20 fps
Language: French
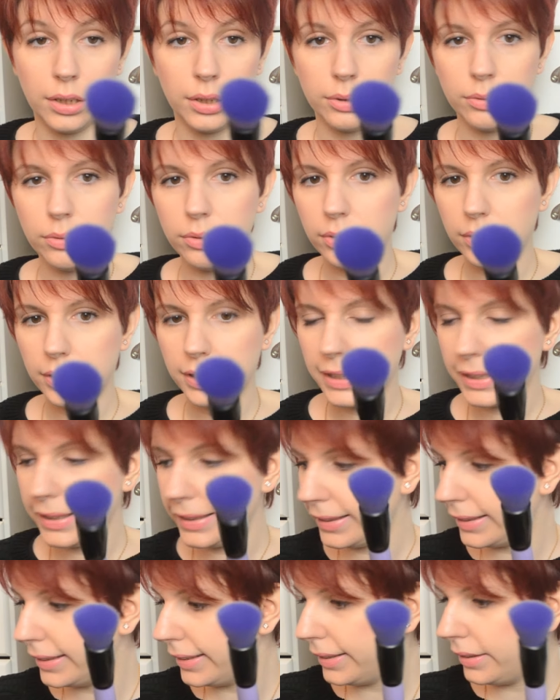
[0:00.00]
tout ce qui est
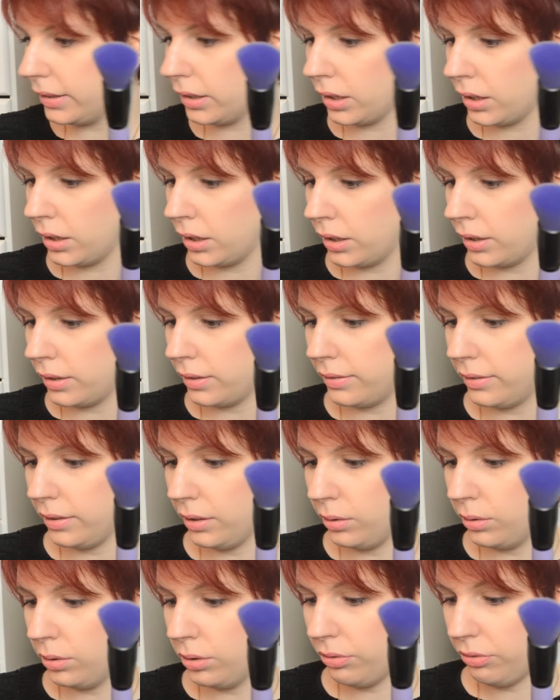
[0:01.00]
liquide. C'est
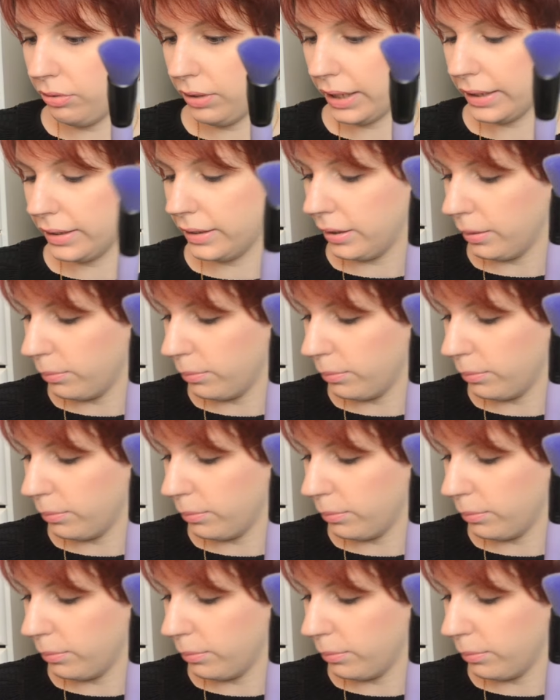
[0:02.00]
le flat